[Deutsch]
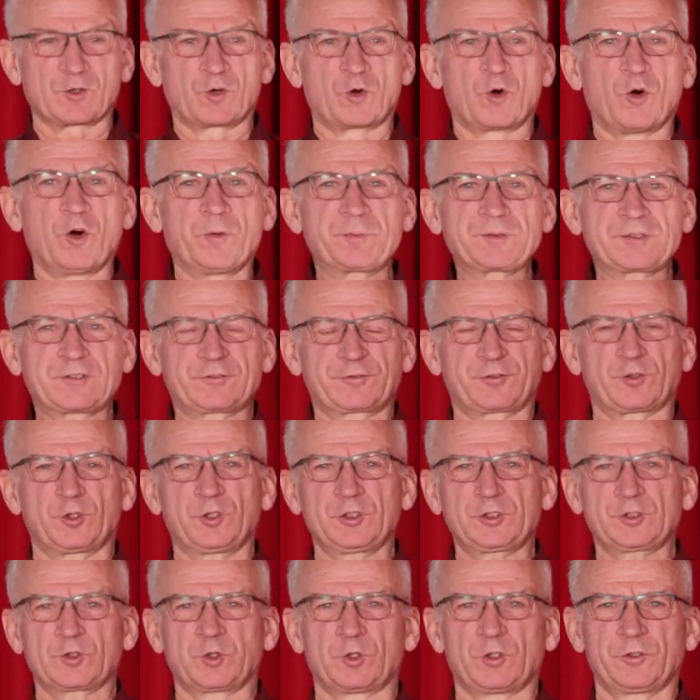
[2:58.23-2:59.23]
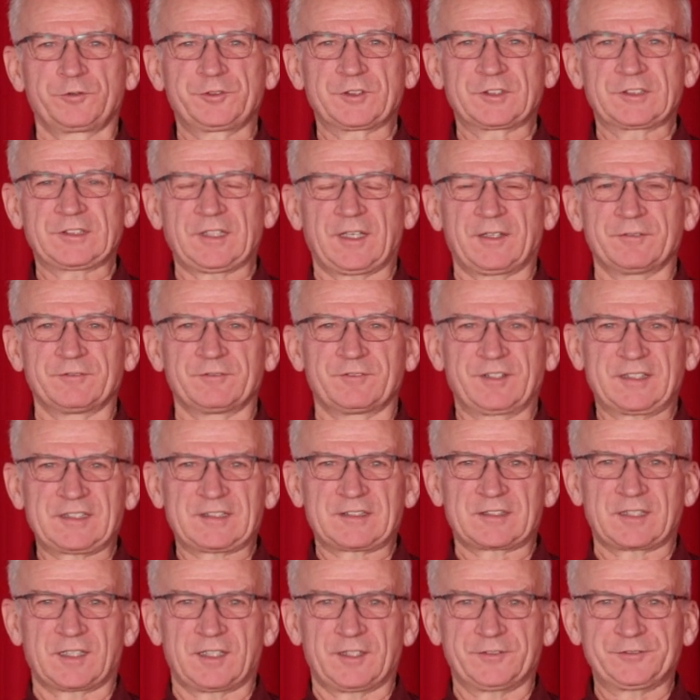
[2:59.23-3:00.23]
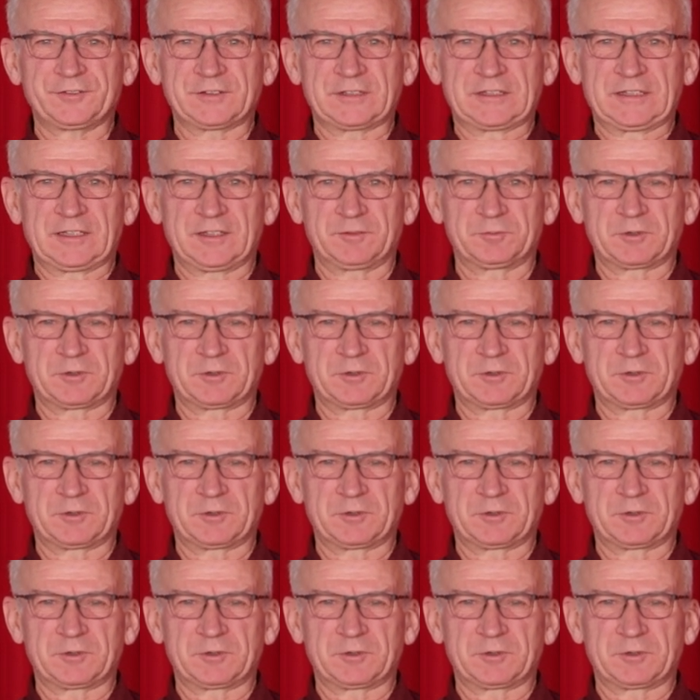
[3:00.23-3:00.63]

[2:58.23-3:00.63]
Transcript: Obstfruchthofes am Westhafen hier